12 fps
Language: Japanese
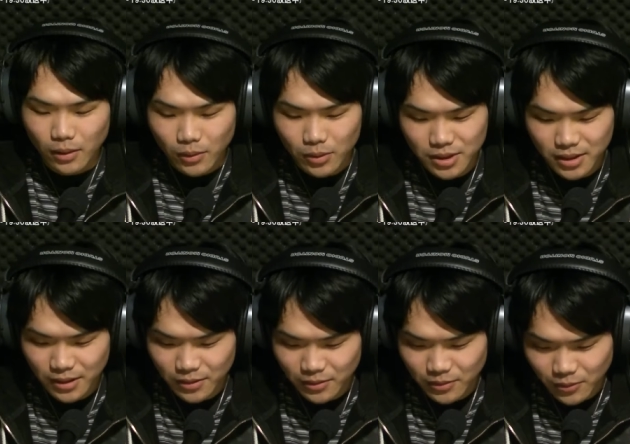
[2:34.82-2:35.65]
こち
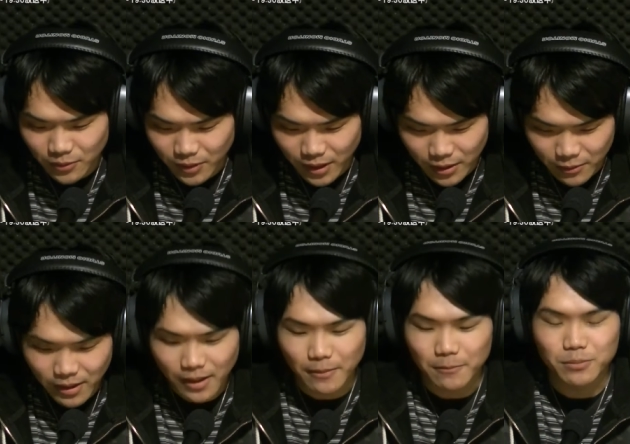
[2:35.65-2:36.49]
らのコーナー
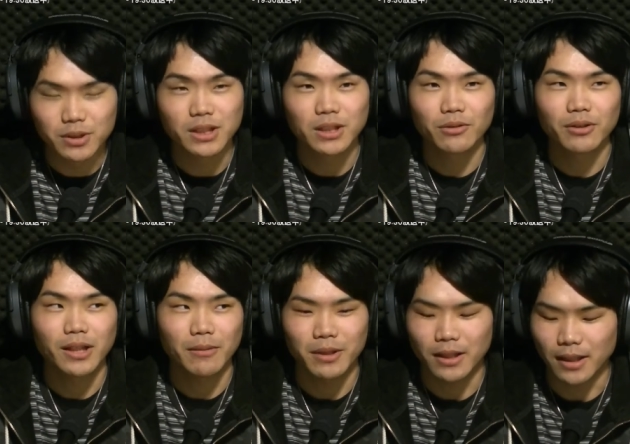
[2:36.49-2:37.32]
はプチ一人
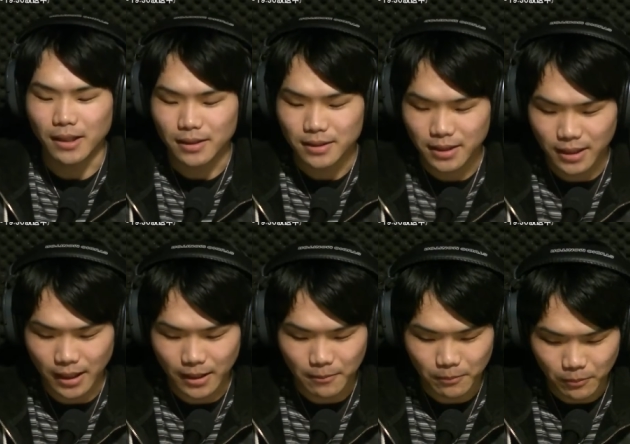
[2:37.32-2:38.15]
旅が好き
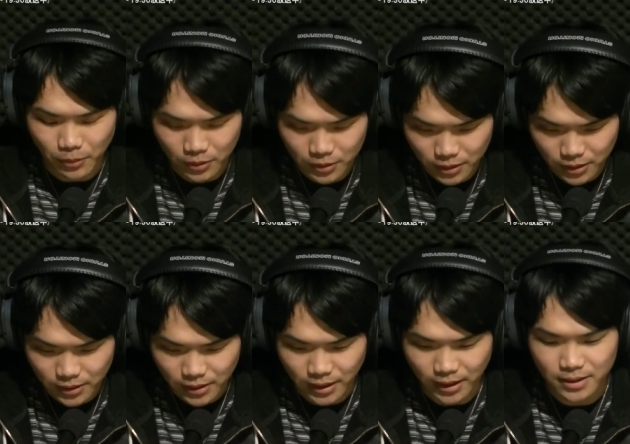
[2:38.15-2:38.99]
な僕
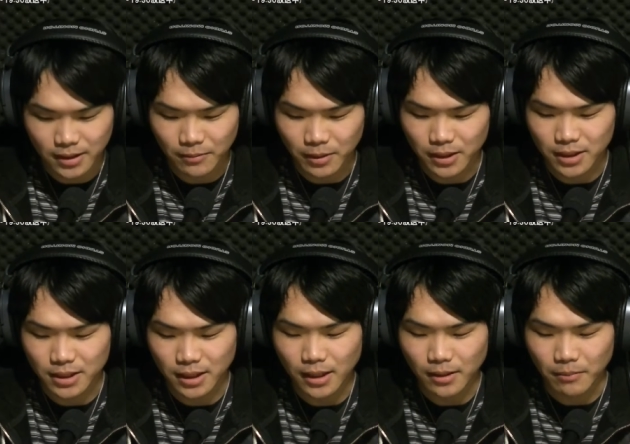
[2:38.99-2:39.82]
安田正
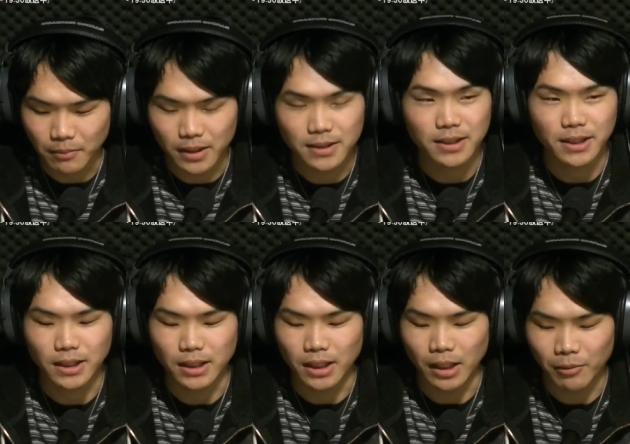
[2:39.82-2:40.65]
史が毎
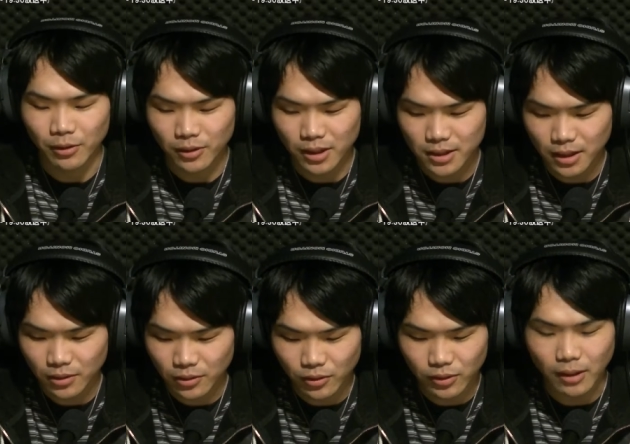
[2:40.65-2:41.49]
月山手
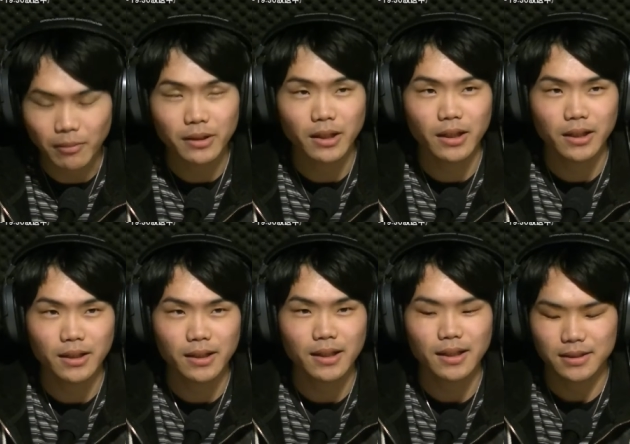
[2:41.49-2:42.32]
線の田端駅
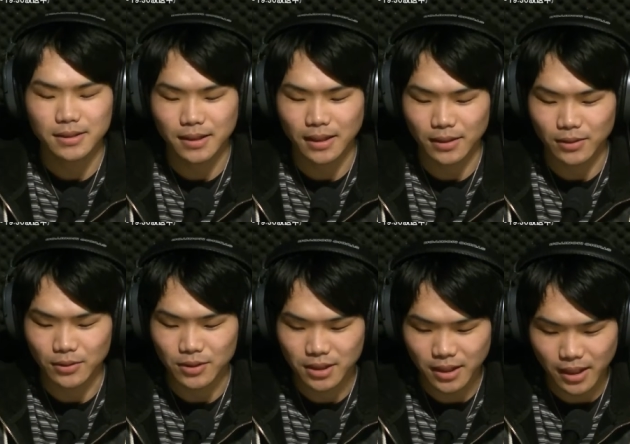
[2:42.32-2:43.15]
から
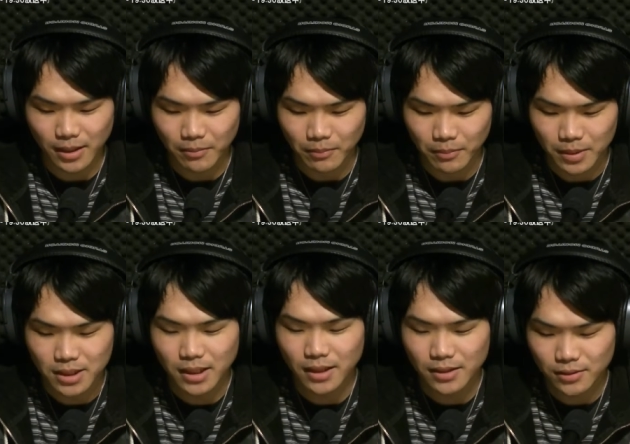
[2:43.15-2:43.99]
スタートして指
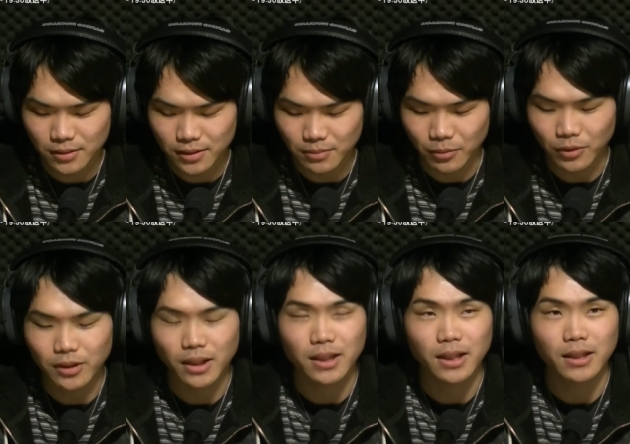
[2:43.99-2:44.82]
定する目
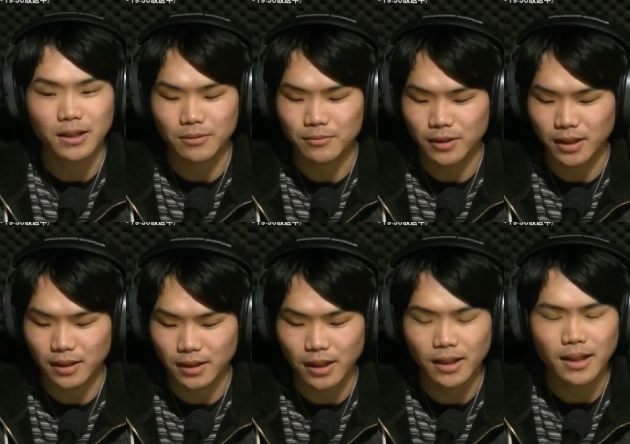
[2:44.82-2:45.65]
的駅に向かっ
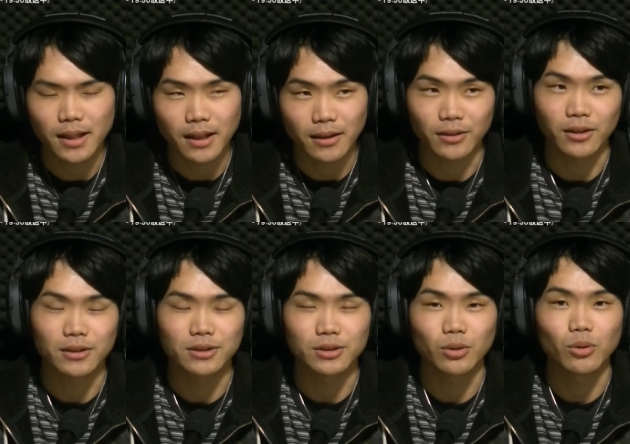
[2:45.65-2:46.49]
て必
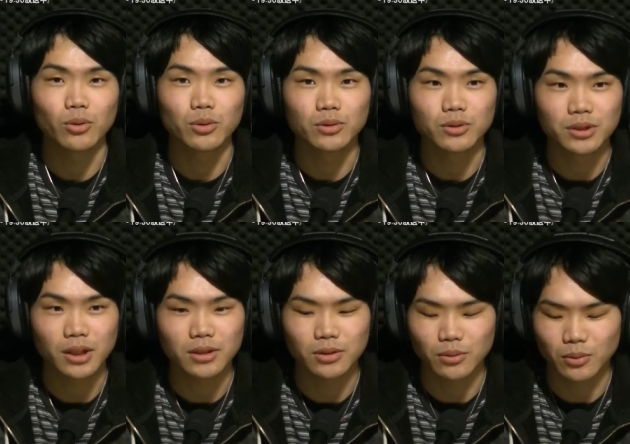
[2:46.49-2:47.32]
ず往復
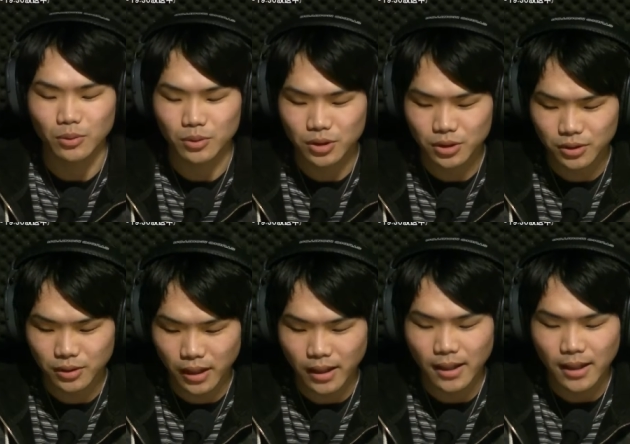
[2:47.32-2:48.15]
ジャスト50
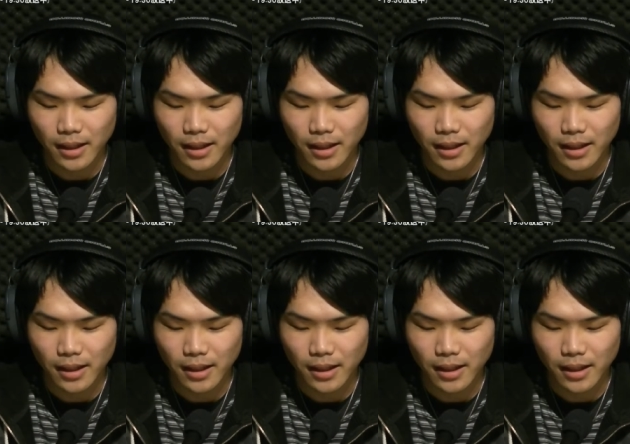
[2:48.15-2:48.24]
で